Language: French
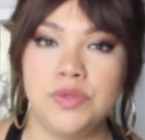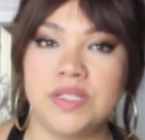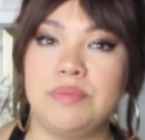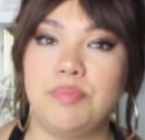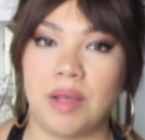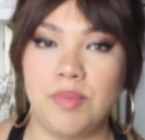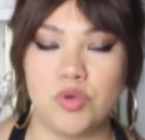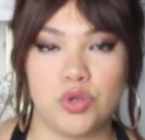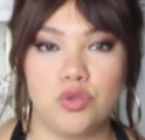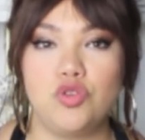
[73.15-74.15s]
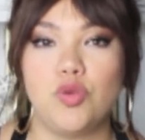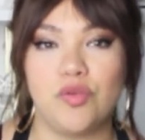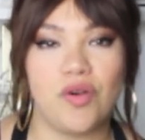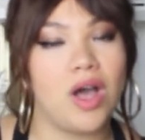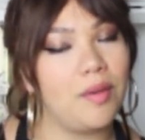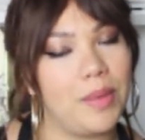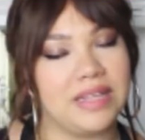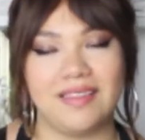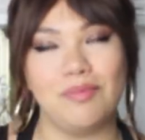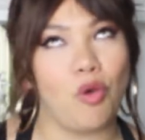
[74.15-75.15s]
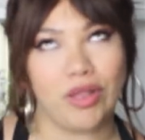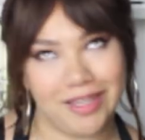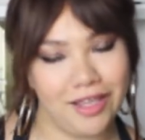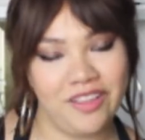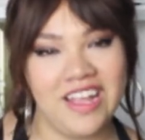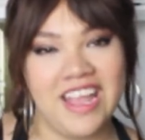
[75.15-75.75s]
ce qui me permet aujourd'hui de pouvoir bah, témoigner